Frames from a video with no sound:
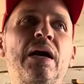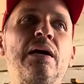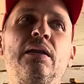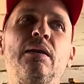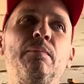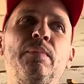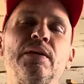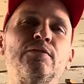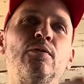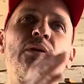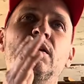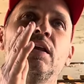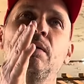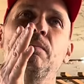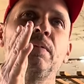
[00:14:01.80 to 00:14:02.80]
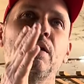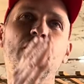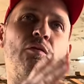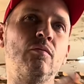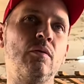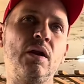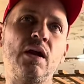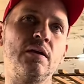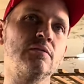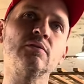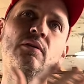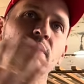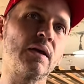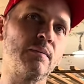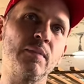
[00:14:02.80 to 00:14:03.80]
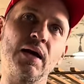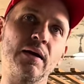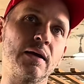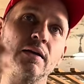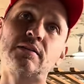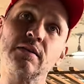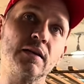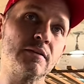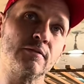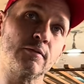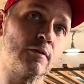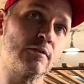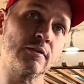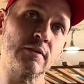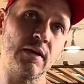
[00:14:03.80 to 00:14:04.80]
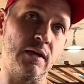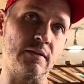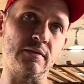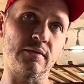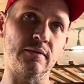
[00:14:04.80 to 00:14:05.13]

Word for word: que te pasó a ti en particular, es un tema que así es todos los días.